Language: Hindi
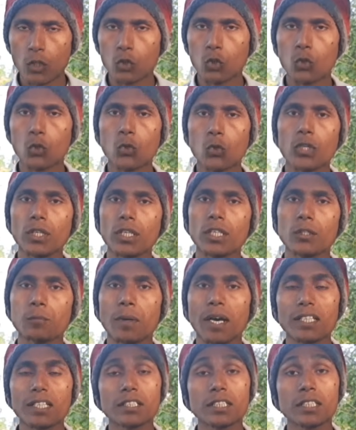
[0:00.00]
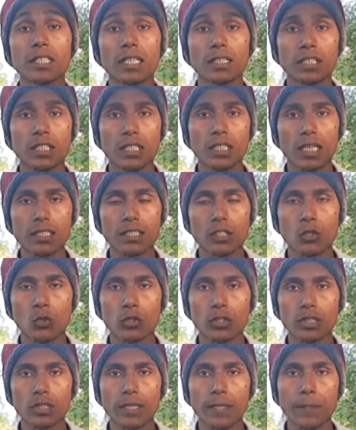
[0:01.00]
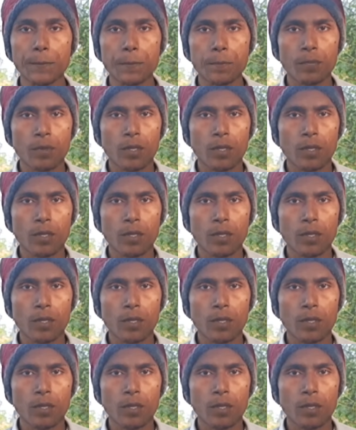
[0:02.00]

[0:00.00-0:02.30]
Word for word: दोनों की बातचीत अच्छी खासी होती है